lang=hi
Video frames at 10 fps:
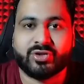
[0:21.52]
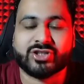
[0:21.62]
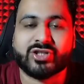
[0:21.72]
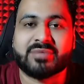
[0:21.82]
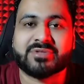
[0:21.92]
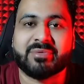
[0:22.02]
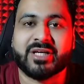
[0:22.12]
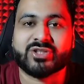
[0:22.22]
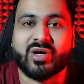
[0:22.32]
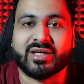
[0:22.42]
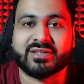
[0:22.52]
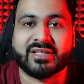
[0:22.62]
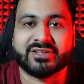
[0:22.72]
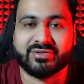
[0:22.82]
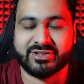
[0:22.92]
दोस्तों आप सभी का स्वागत है
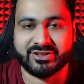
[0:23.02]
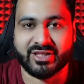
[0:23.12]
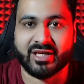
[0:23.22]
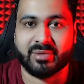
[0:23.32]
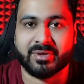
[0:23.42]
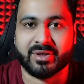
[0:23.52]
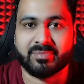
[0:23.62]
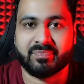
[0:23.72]
अक्षय वशिष्ठ चैनल पर